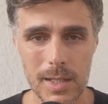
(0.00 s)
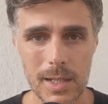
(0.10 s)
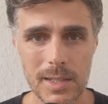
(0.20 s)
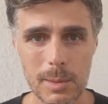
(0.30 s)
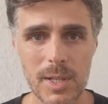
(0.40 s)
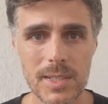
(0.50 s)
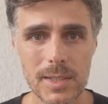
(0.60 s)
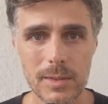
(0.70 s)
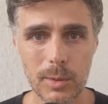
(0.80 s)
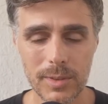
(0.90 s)
La
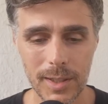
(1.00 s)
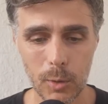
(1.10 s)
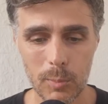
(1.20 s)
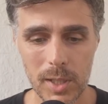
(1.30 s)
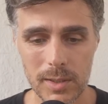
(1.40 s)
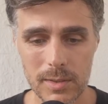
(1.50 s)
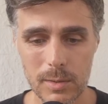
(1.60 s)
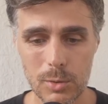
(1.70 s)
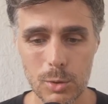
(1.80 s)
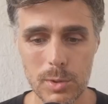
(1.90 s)
thématique étant très complexe,
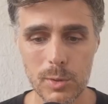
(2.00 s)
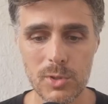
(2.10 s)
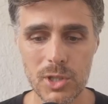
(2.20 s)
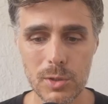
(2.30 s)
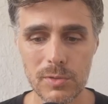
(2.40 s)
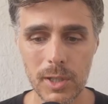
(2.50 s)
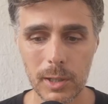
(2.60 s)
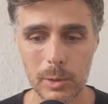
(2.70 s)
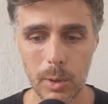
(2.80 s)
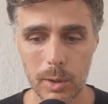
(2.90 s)
je suis obligé de faire
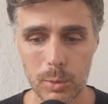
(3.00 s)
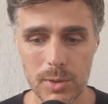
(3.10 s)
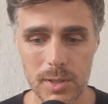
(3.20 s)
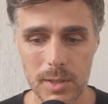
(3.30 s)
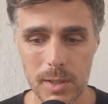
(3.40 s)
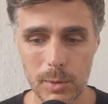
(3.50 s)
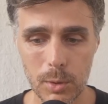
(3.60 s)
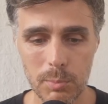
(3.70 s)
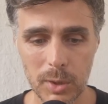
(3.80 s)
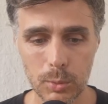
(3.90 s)
quelques raccourcis et de
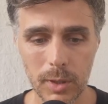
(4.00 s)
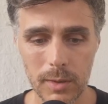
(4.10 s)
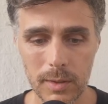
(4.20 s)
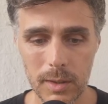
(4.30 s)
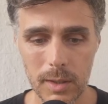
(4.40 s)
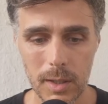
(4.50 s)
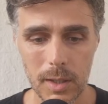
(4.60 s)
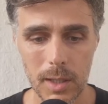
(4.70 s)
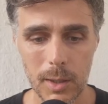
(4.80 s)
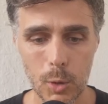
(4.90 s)
ne pas tout traiter,
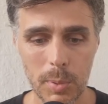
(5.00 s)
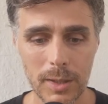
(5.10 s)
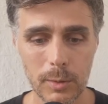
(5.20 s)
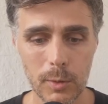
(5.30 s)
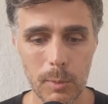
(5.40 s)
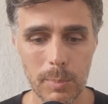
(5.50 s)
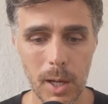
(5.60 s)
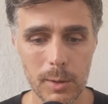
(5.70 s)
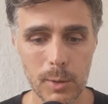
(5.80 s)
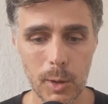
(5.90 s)
et ne prétendant
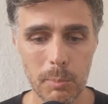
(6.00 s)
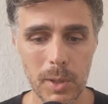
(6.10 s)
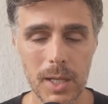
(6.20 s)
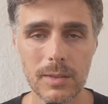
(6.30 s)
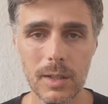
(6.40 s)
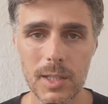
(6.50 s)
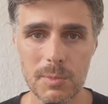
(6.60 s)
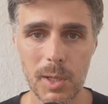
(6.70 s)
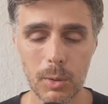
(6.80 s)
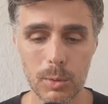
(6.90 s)
par ailleurs pas être un
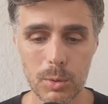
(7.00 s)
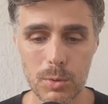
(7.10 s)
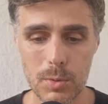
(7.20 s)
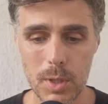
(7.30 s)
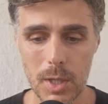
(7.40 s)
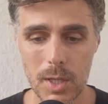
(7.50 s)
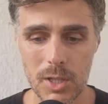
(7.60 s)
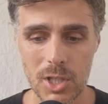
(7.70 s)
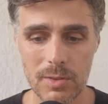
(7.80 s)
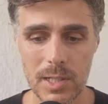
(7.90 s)
expert reconnu,
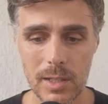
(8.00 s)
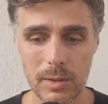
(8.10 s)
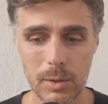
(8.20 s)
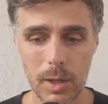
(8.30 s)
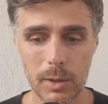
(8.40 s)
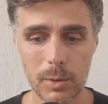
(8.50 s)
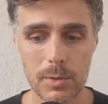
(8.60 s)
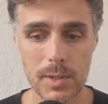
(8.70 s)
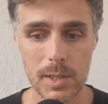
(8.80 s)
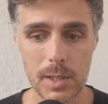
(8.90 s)
j'invite les lecteurs à
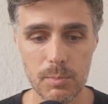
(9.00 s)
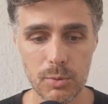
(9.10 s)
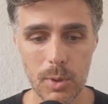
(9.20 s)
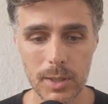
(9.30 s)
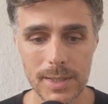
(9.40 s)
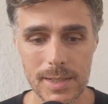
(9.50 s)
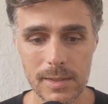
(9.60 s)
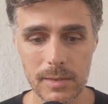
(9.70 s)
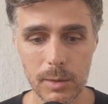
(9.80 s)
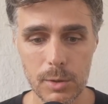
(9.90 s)
creuser les points qui les
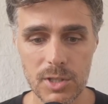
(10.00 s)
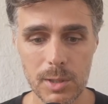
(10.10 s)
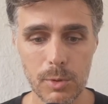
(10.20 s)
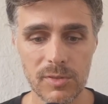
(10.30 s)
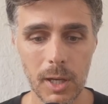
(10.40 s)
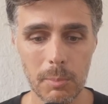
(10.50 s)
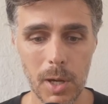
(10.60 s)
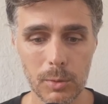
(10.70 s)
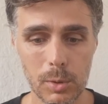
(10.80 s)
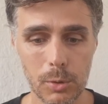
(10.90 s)
interrogent et à me faire
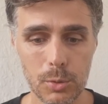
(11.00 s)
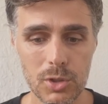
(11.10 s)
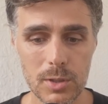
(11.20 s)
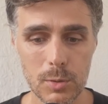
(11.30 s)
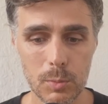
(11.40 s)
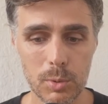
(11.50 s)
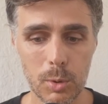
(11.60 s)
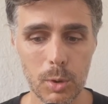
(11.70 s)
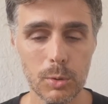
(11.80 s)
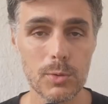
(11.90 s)
part de leurs suggestions
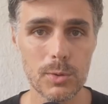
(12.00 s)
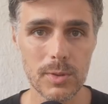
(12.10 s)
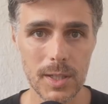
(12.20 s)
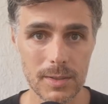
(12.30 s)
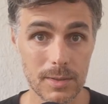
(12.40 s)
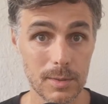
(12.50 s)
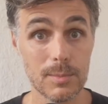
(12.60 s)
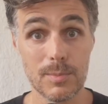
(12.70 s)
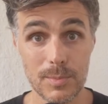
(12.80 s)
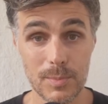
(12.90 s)
pour rendre ce texte
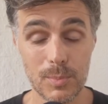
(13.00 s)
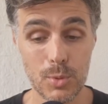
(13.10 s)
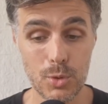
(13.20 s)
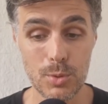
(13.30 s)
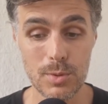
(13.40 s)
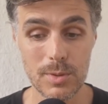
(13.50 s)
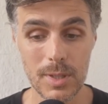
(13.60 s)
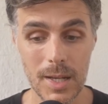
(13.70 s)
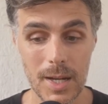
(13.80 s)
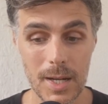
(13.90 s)
plus juste,
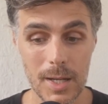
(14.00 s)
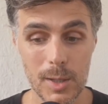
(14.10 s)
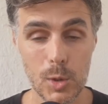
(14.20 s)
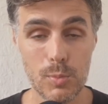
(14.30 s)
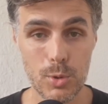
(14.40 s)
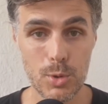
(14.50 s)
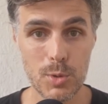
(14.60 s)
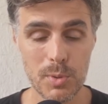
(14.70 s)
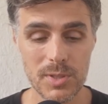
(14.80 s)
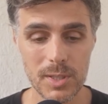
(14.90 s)
le plus
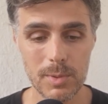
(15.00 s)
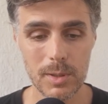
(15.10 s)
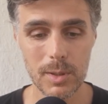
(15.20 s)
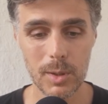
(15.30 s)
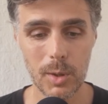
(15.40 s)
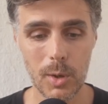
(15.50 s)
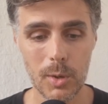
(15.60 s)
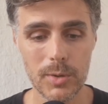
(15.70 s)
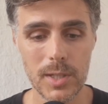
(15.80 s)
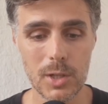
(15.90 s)
juste possible,
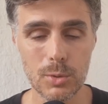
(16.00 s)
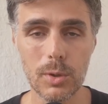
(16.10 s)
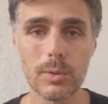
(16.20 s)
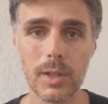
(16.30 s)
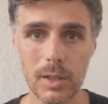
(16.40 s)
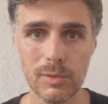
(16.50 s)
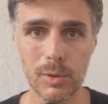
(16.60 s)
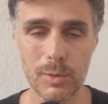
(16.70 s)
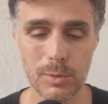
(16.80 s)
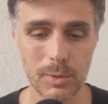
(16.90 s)
en y ajoutant des
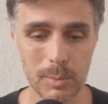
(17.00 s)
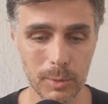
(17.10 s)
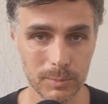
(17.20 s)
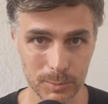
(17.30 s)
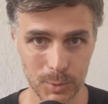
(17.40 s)
références notamment.